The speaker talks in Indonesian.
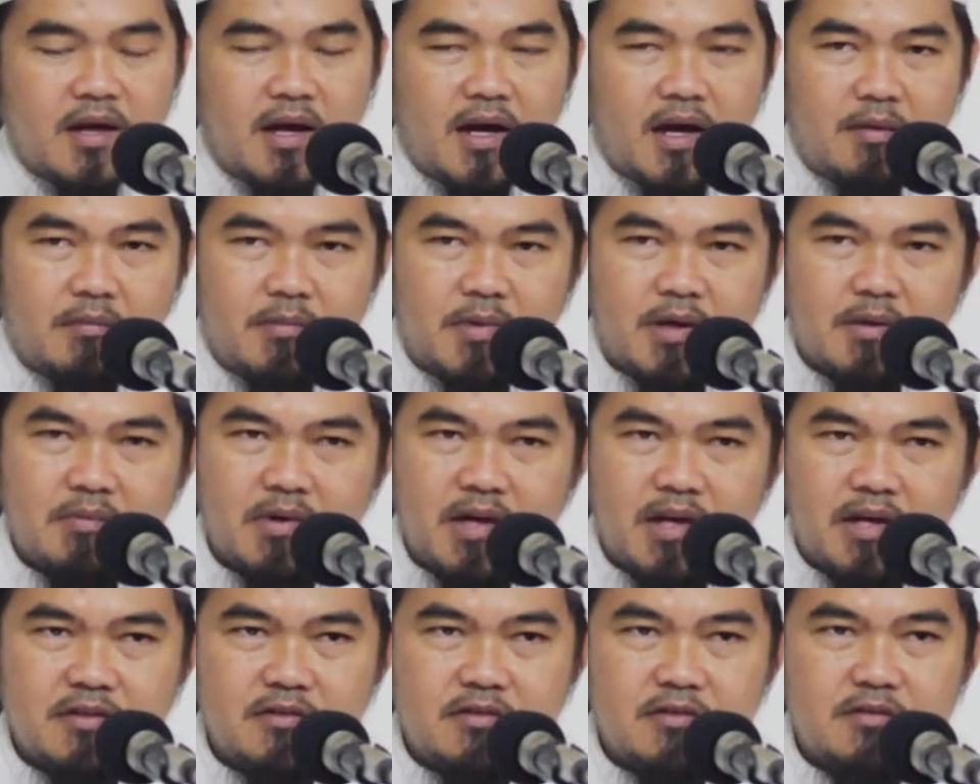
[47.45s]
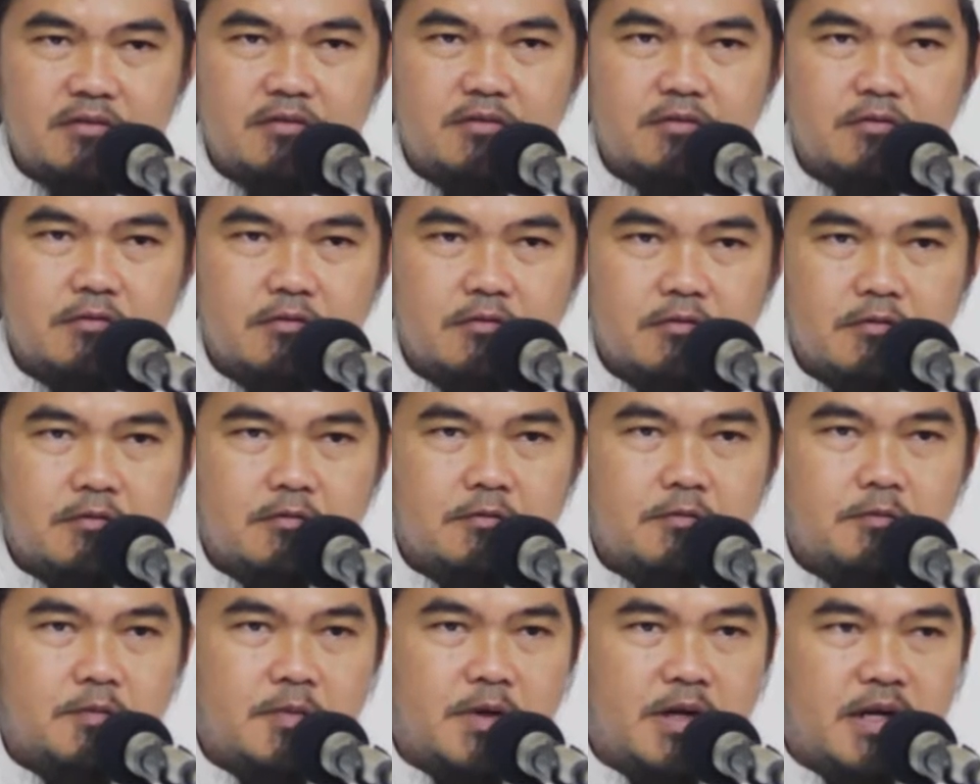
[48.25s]
amma ba'd
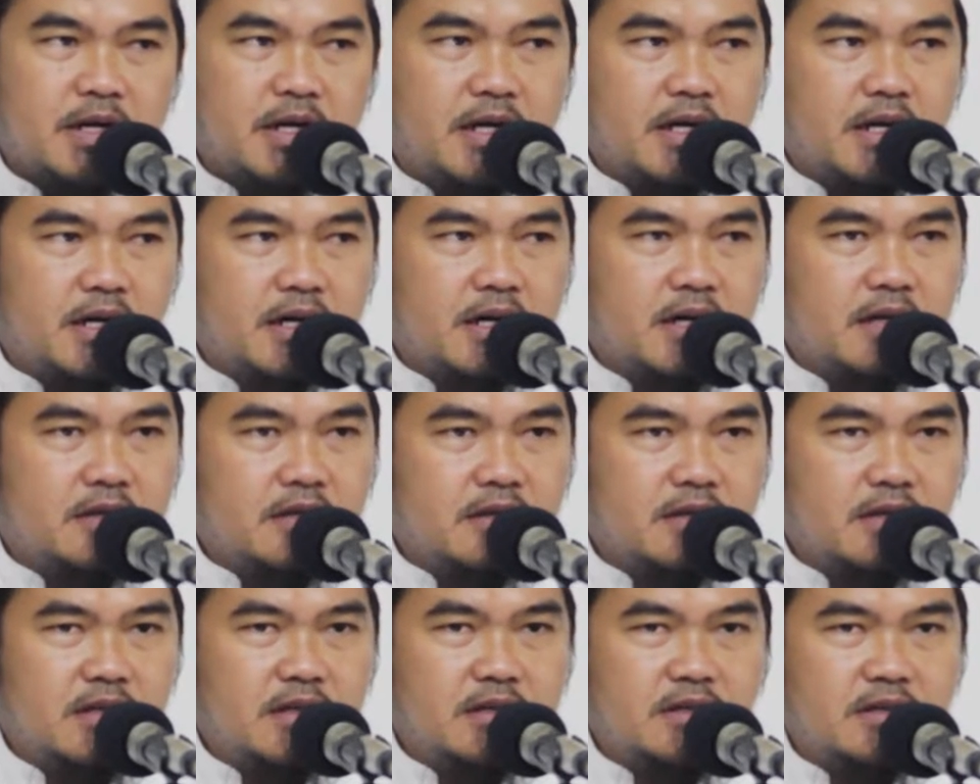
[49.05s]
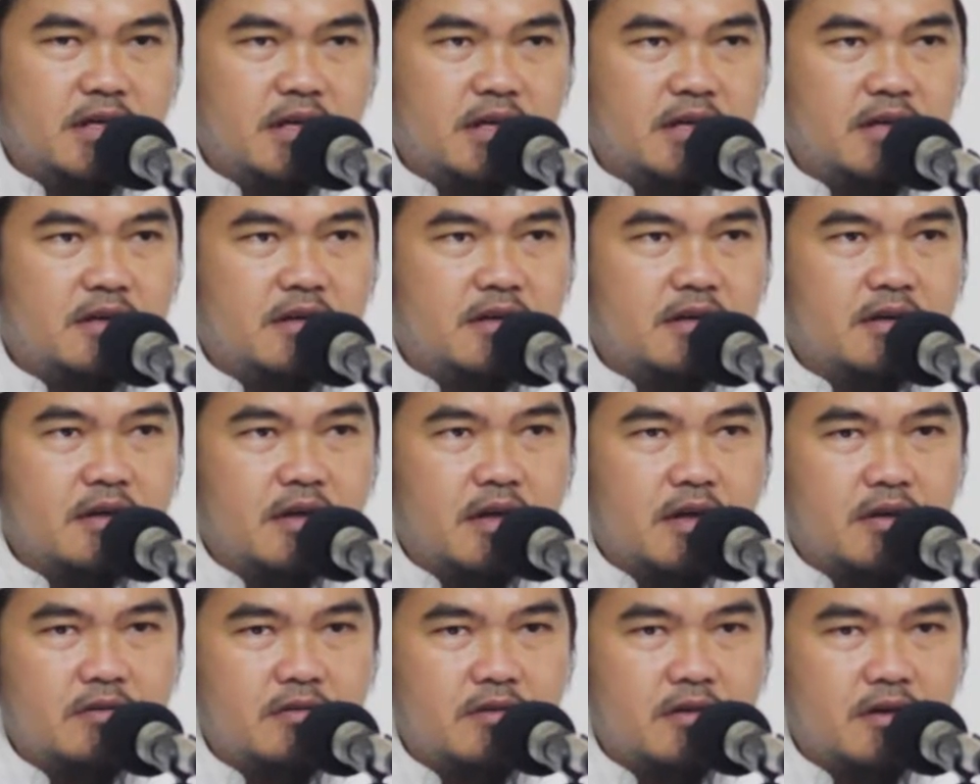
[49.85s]
para hadirin dan
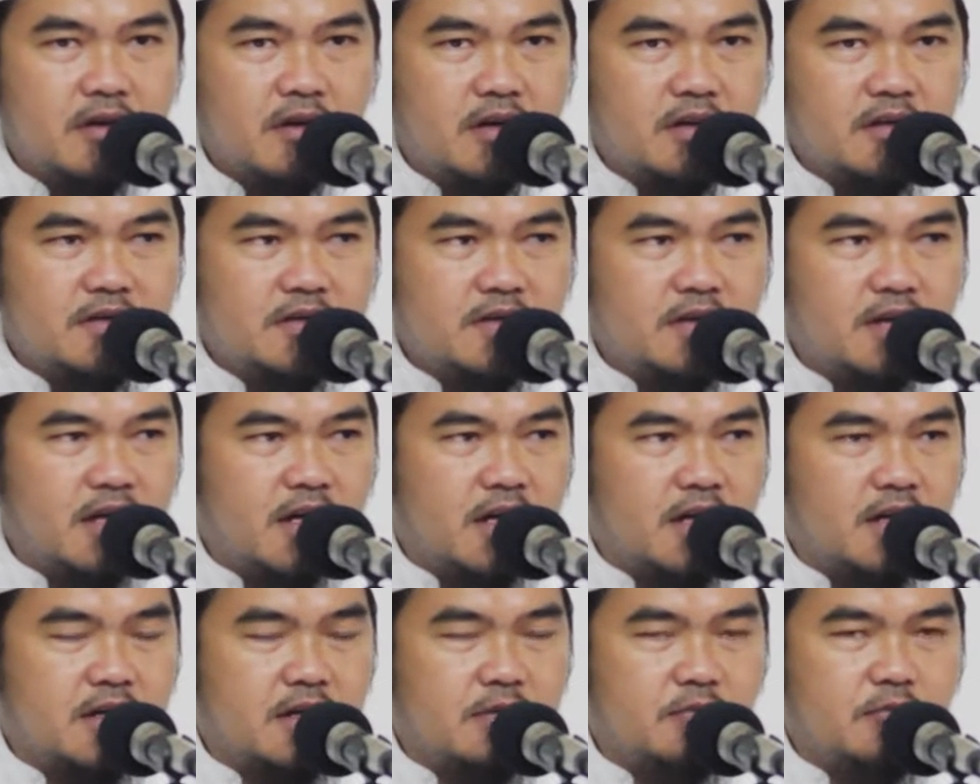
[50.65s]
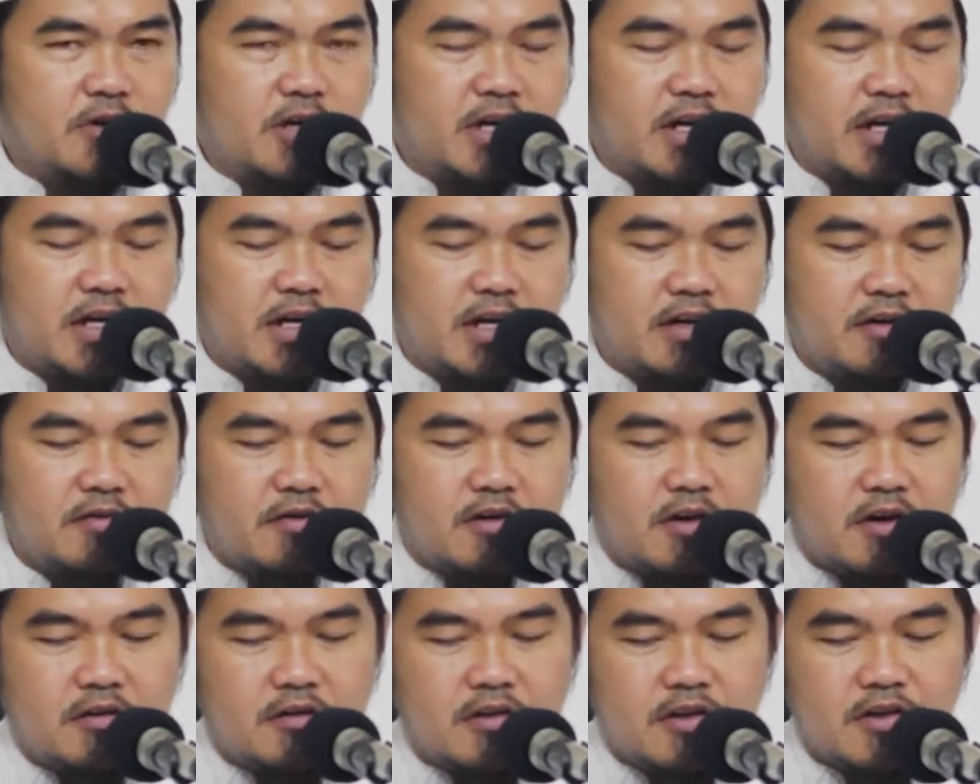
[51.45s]
hadirat yang dimuliakan
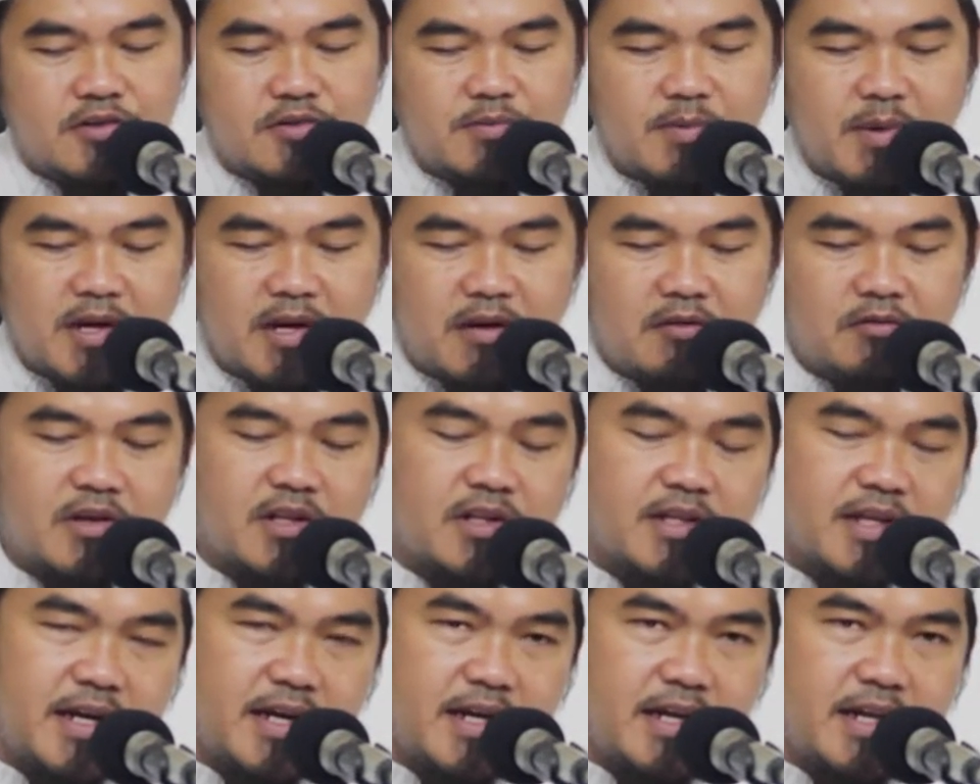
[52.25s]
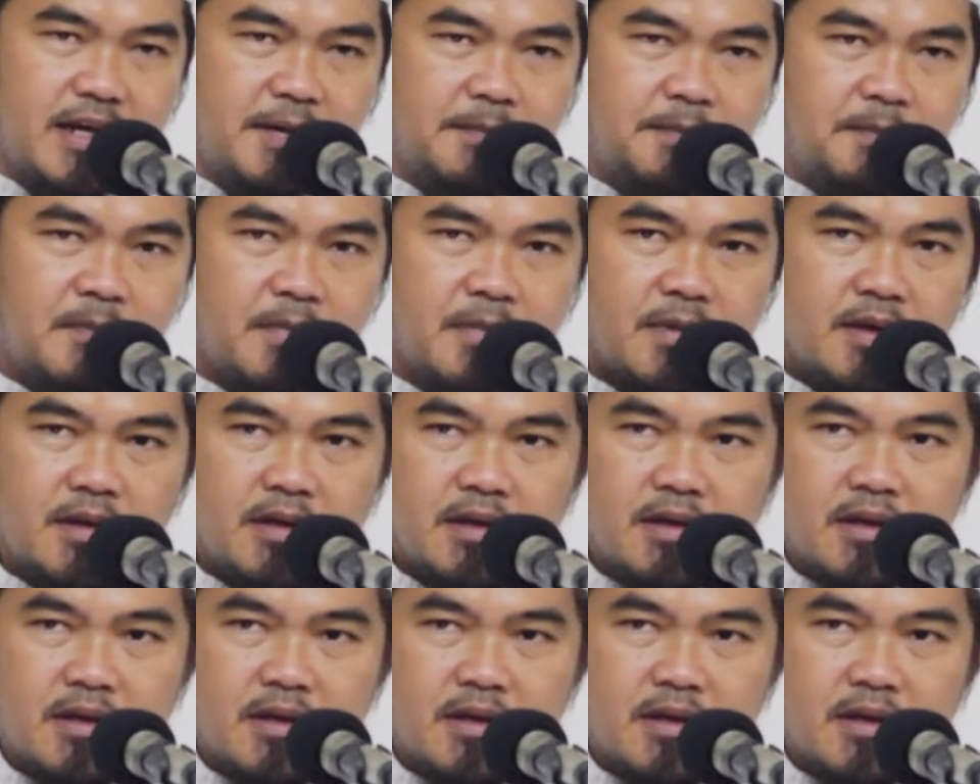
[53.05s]
oleh Allah Subhanahu wa taala